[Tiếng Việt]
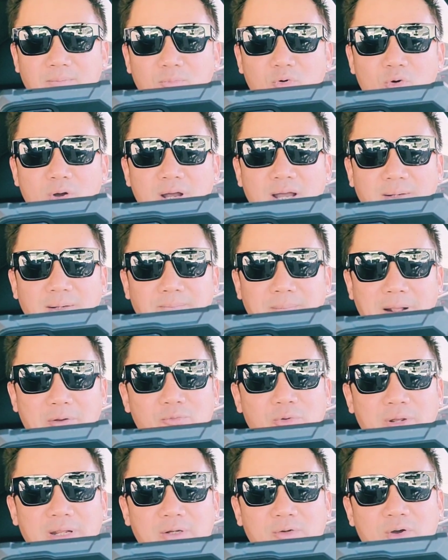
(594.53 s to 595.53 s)
mua hết
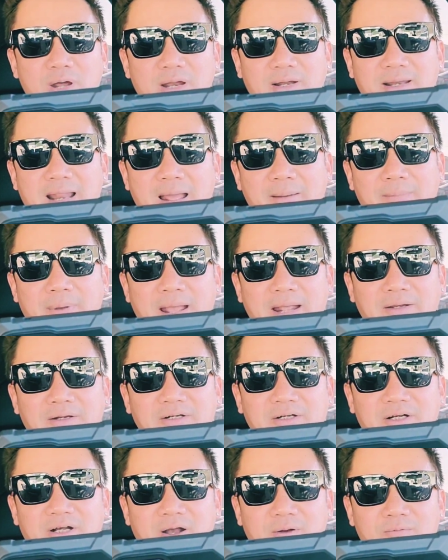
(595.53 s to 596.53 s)
bản quyền của anh Đàm hát
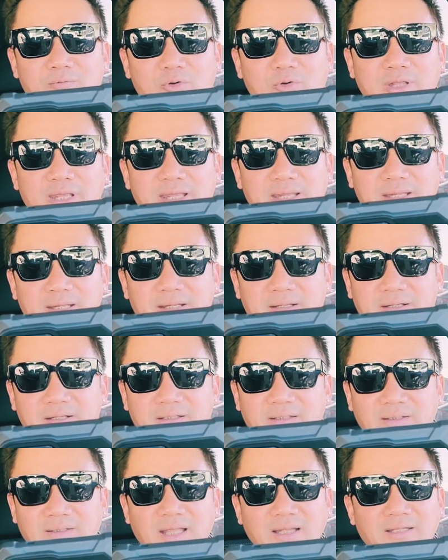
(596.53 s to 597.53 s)
được không quý vị?
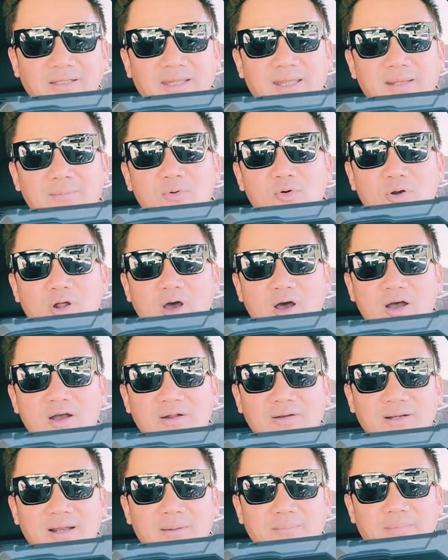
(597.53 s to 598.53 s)
Thích gì mua
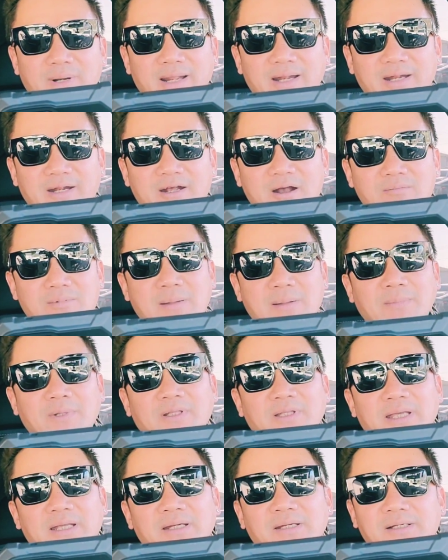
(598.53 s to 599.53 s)
đó, năm nay không làm từ
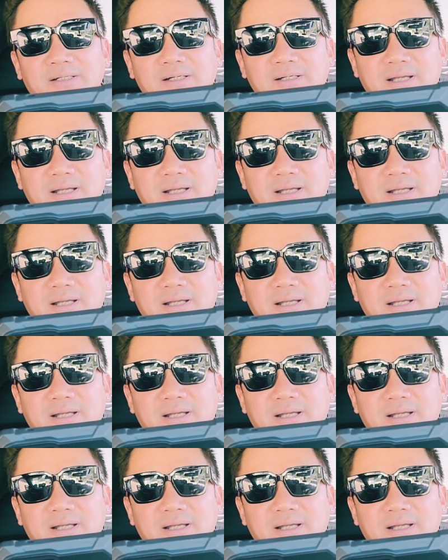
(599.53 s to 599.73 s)
thiện nữa